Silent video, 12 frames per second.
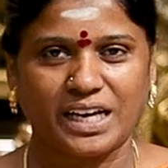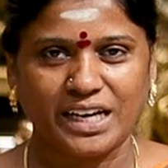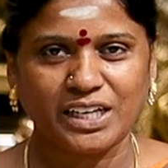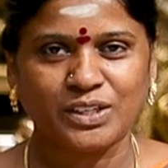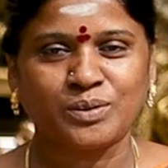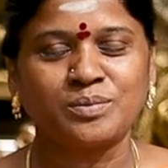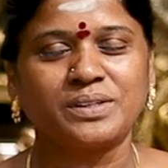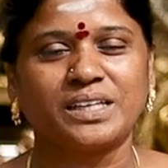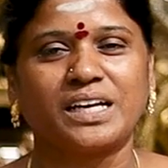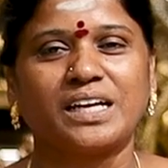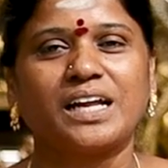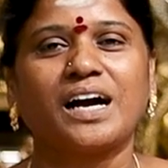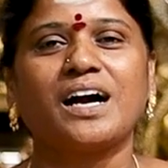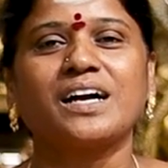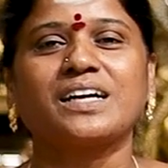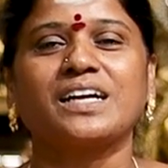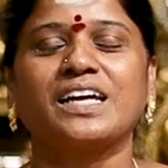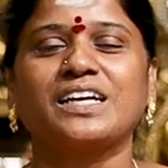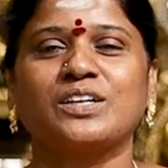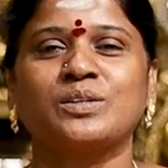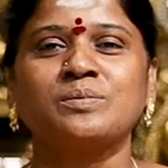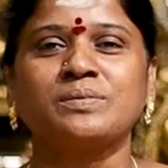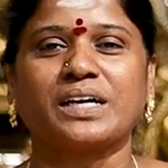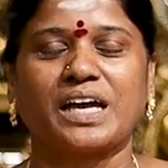எனக்கும் எல்லா
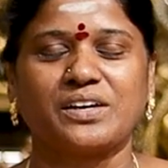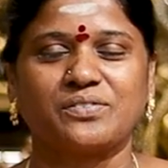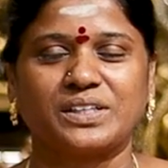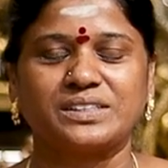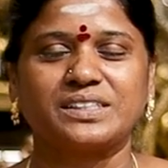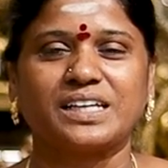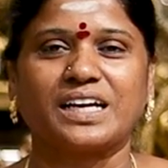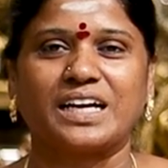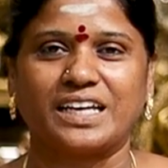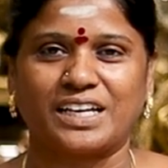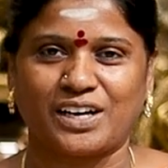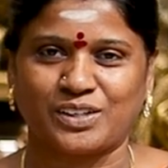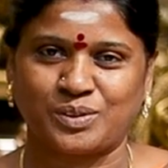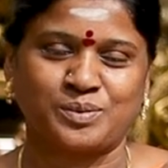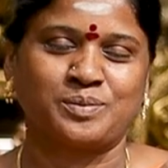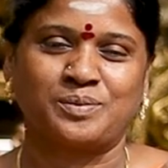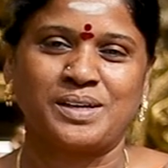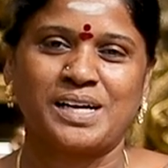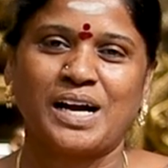கலைகளும் கைவந்த கலையாகும்